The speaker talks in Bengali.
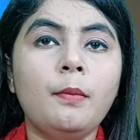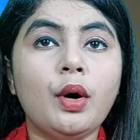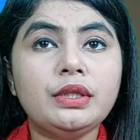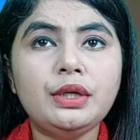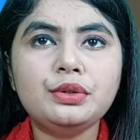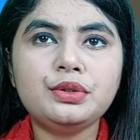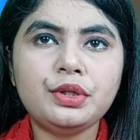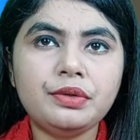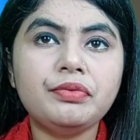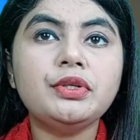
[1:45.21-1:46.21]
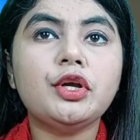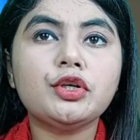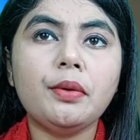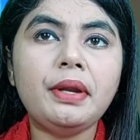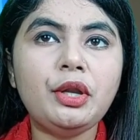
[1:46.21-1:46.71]
পদ্মা নিউজ টোয়েন্টি ফোর ডট
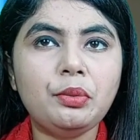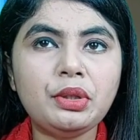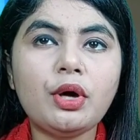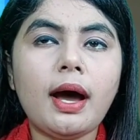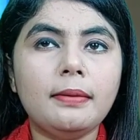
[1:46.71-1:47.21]
কমের নিয়মিত